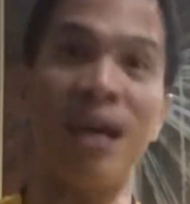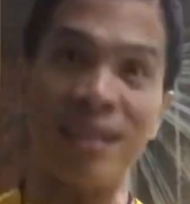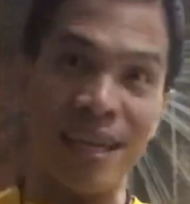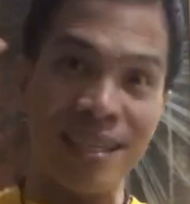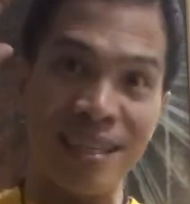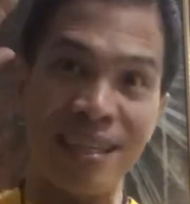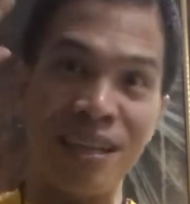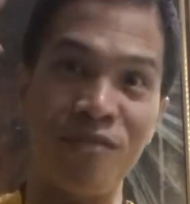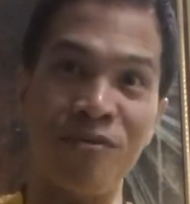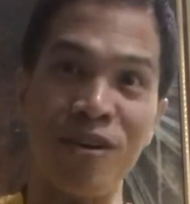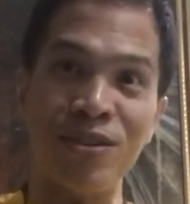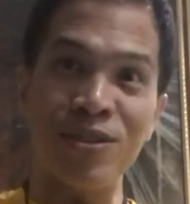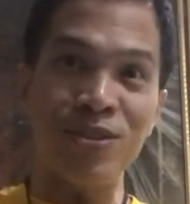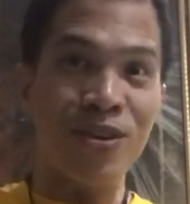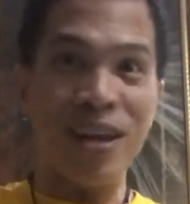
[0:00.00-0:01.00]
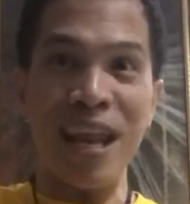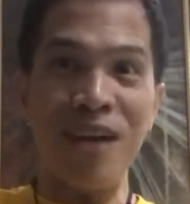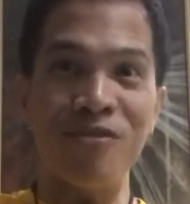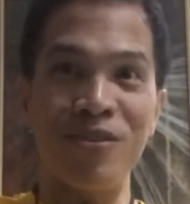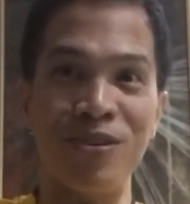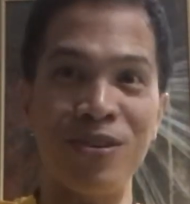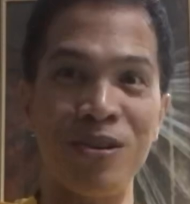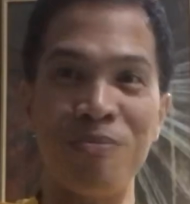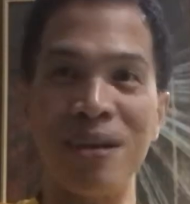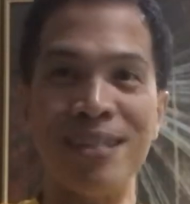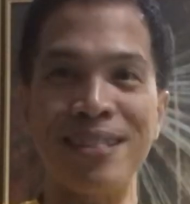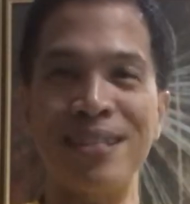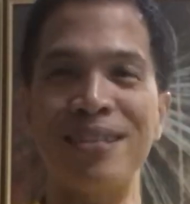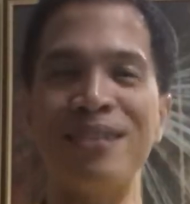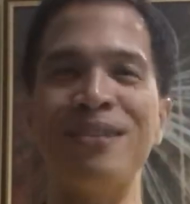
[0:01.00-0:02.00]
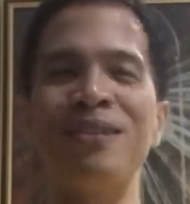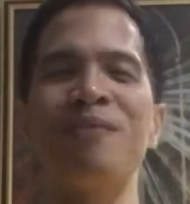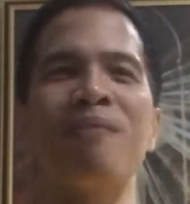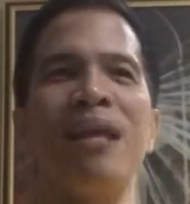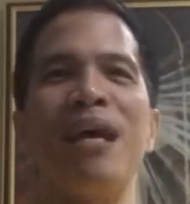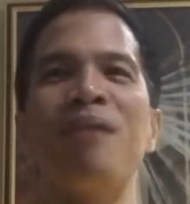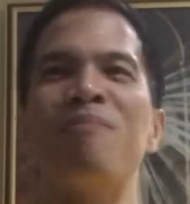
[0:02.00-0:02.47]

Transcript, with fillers: mga taga San Ildefonso, I love you, I miss you.